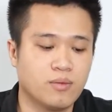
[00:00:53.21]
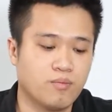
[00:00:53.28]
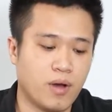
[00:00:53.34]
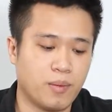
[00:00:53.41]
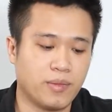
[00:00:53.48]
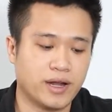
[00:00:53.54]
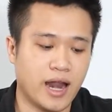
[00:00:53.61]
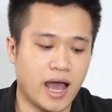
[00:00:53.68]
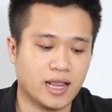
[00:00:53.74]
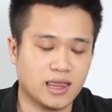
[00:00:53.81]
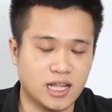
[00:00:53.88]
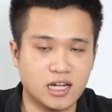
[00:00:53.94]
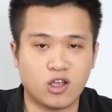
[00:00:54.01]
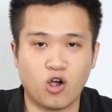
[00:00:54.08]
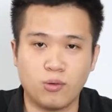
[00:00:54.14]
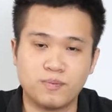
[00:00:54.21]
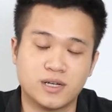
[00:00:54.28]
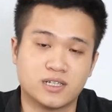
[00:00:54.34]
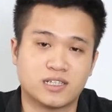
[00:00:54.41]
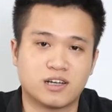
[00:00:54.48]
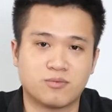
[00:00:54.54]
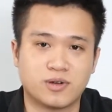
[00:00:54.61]
mà mình đã tích cóp
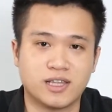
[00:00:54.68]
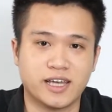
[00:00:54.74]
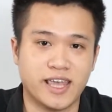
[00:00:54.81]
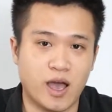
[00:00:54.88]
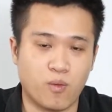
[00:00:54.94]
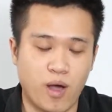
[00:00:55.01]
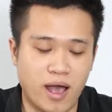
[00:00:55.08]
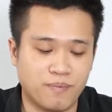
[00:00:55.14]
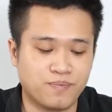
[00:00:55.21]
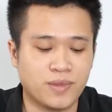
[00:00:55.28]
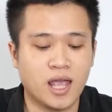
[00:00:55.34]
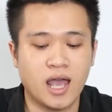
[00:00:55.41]
được trong cái thời gian qua